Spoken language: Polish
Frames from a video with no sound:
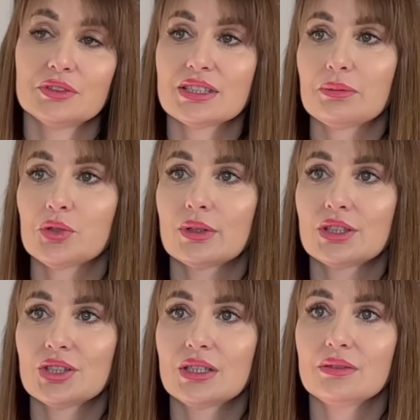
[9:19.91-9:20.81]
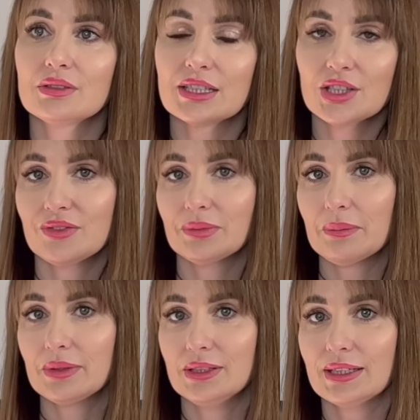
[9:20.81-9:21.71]
Więc na przykład, jeżeli zależy Wam na
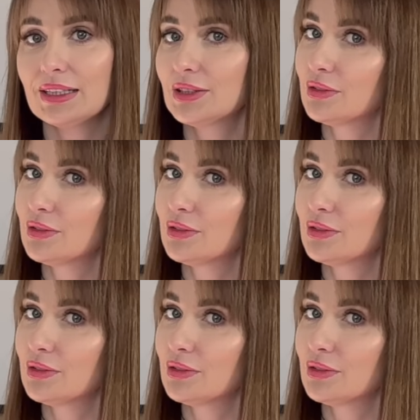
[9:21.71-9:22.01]
bylinach,